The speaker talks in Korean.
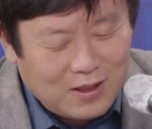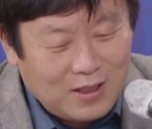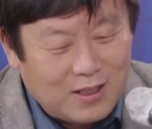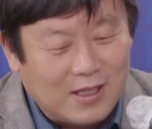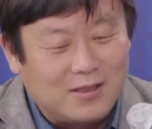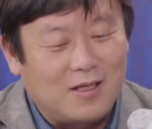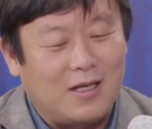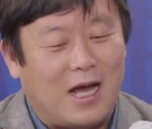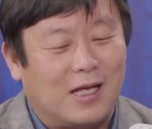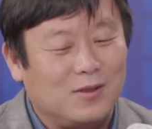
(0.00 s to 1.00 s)
인간성이
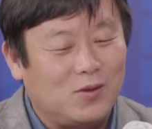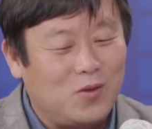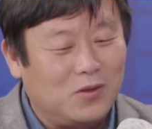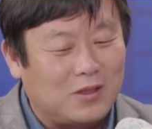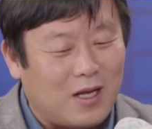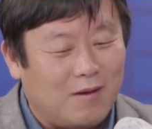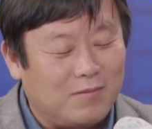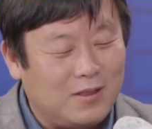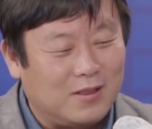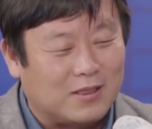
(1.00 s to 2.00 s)
안 좋은
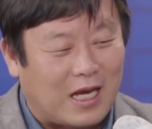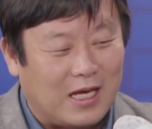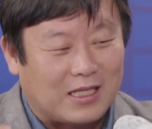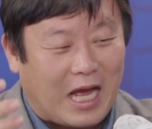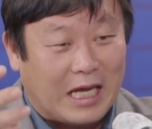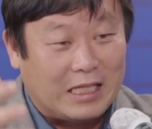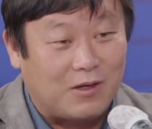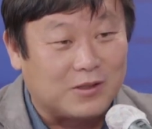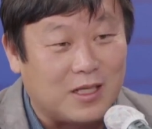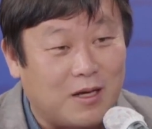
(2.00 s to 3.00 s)
사람들은 자기가
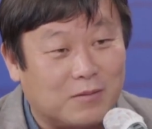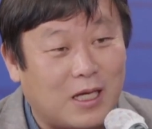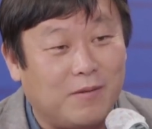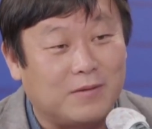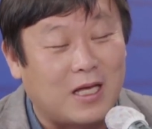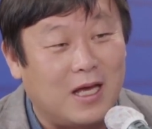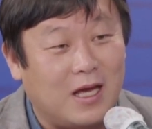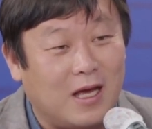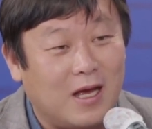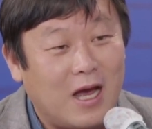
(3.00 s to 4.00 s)
당했다고 생각하고 그
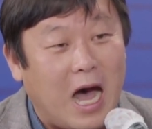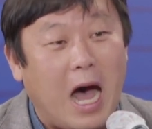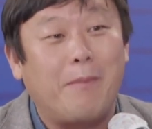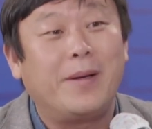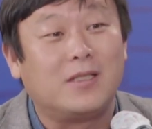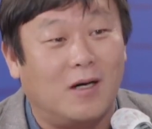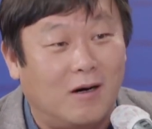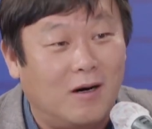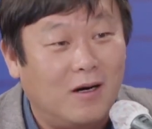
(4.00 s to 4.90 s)
사람한테 앞에서